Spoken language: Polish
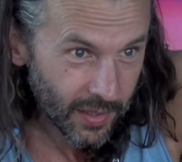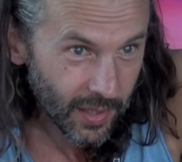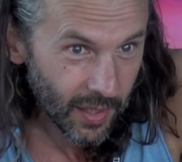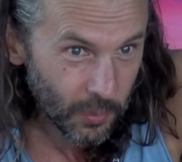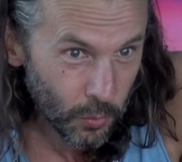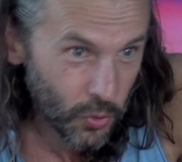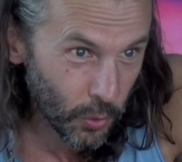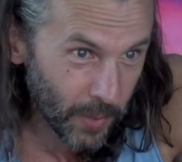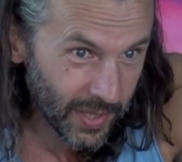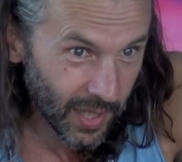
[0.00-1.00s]
na
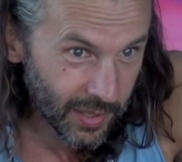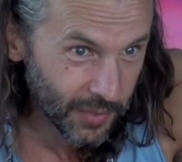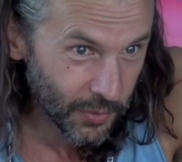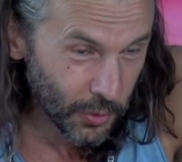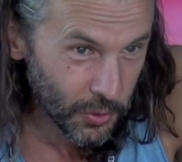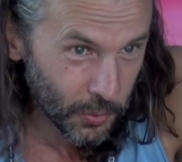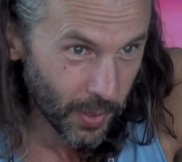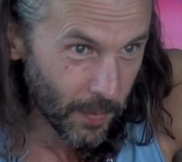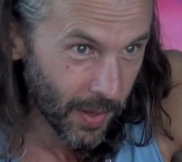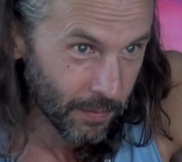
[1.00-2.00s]
dłuższą metę aktywność,
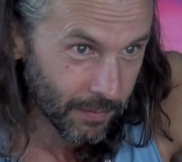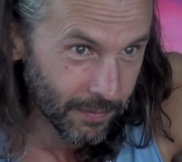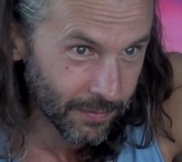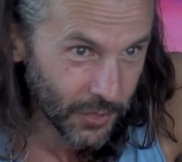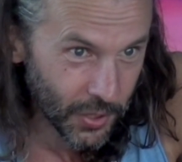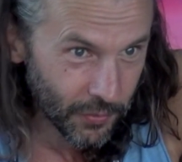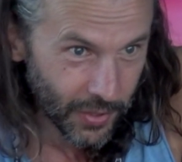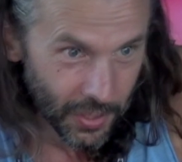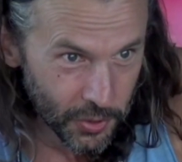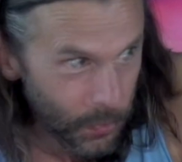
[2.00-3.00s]
która ma się
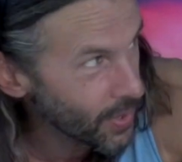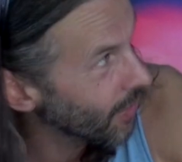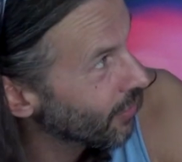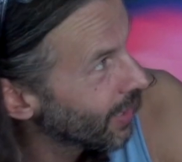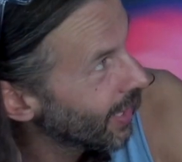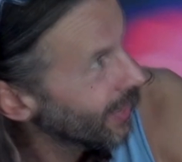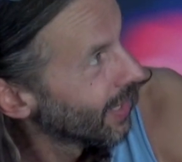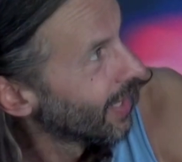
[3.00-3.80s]
wydarzyć już za chwilę.